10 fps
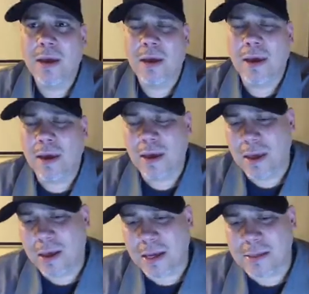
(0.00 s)

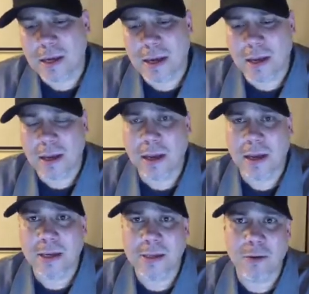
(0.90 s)
eh, que,
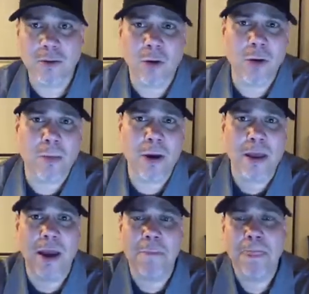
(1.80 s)
se, se construyó por
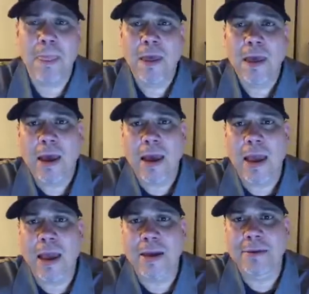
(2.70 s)
allá
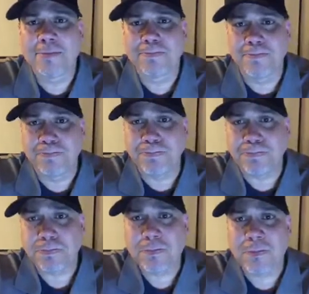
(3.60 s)
en
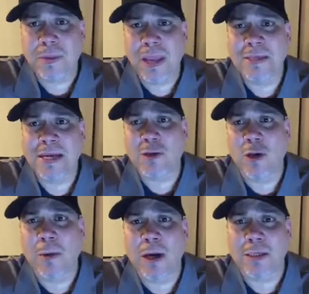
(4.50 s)
Santo
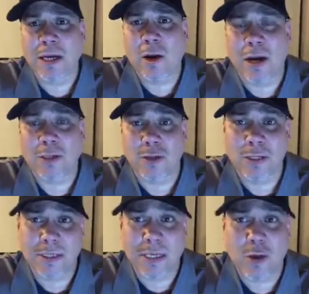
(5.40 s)
Domingo. Así que los que son
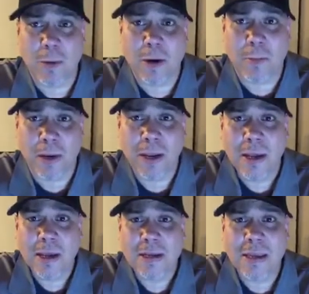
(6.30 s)
de Santo Domingo, pues
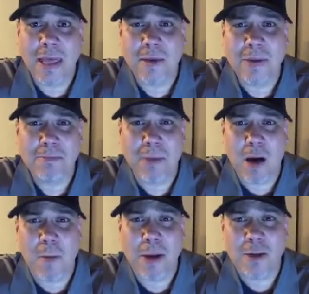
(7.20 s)
ya deben más
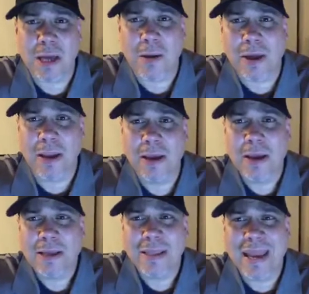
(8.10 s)
o menos saber
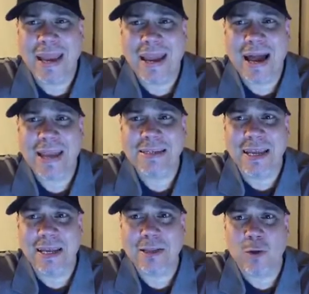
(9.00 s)
de qué
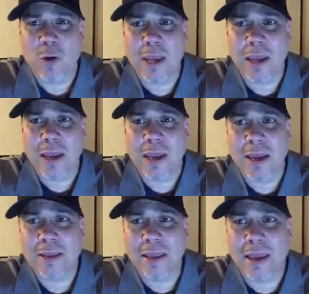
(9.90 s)
cárcel estoy
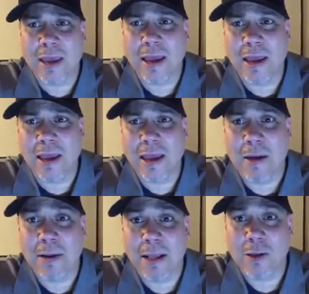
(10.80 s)
este,
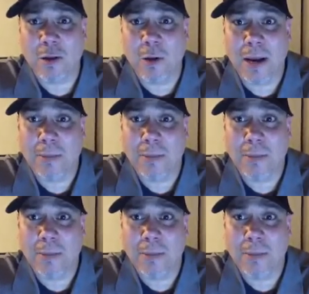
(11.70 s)
hablando yo, ¿verdad?